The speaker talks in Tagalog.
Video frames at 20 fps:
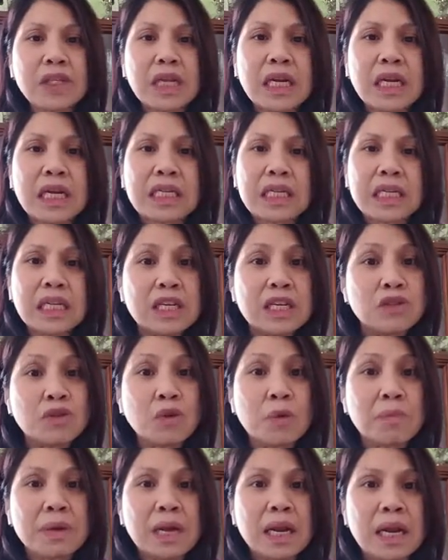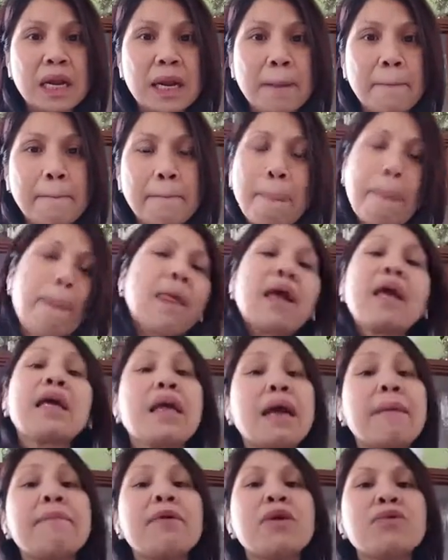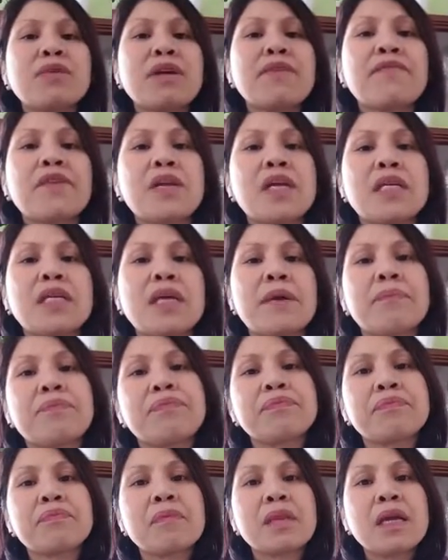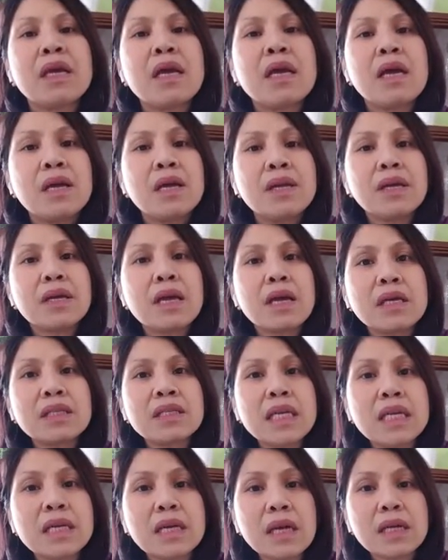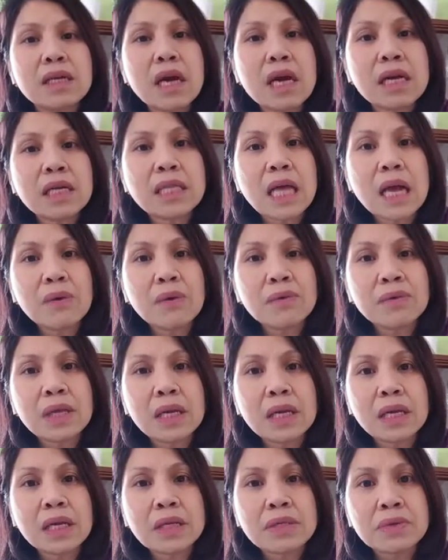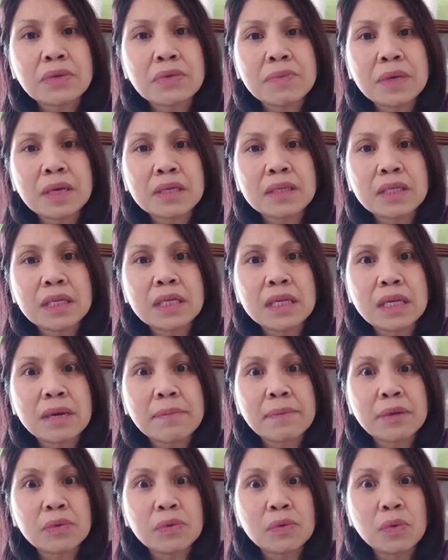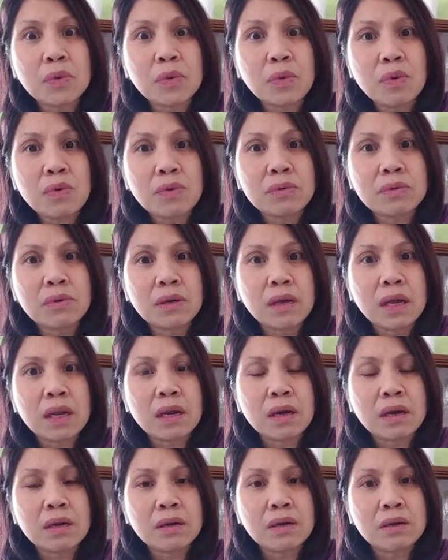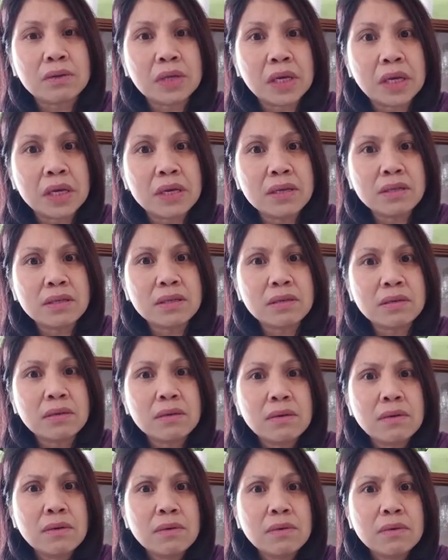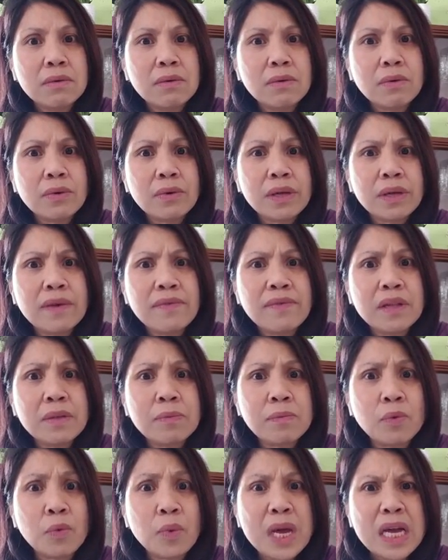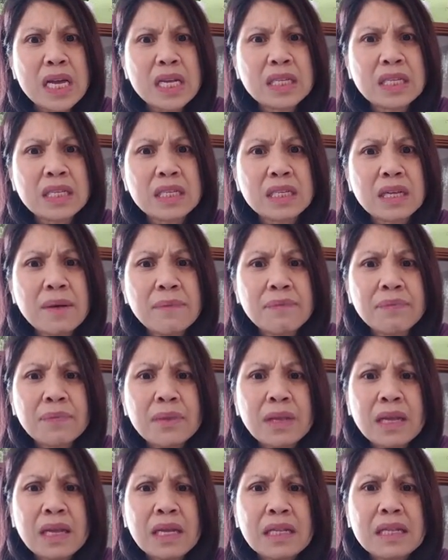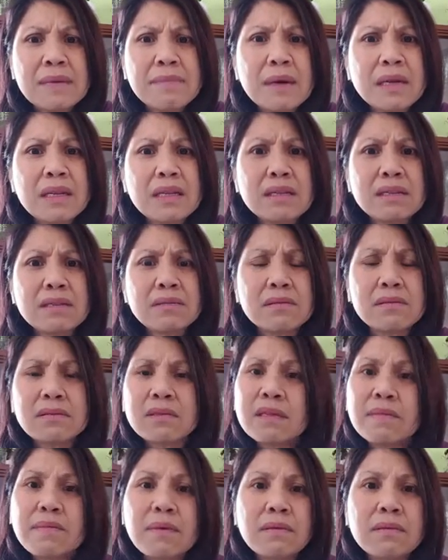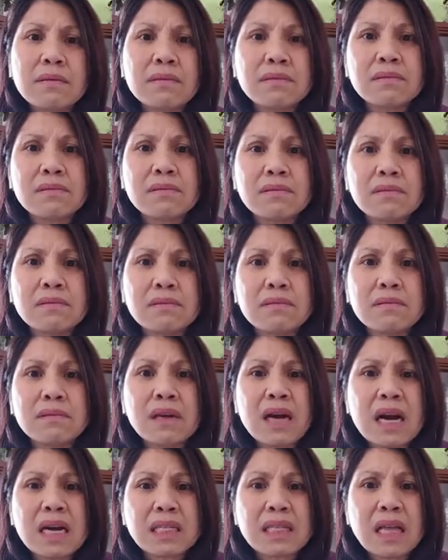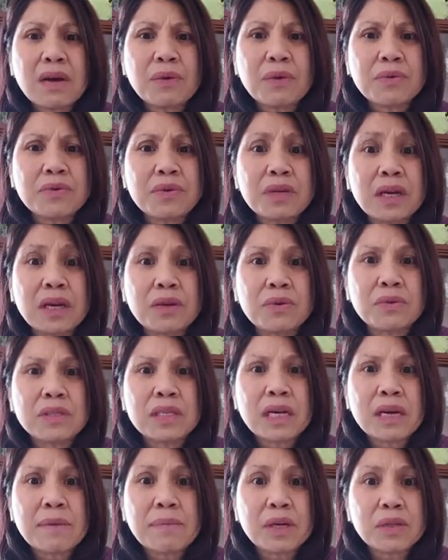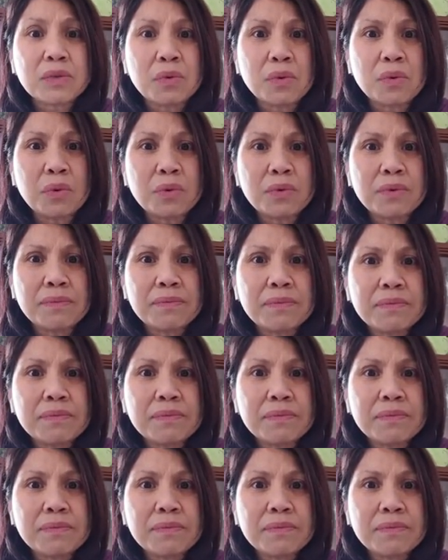talaga siya ng insomnia lang Grabe yung suffering niya. Nakakasira, nakakatakot kaya yung insomnia kasi hindi ka matulog ng ilang days or even weeks. Di ba, di ba, nakakatakot yung ganun, hindi ka makatulog.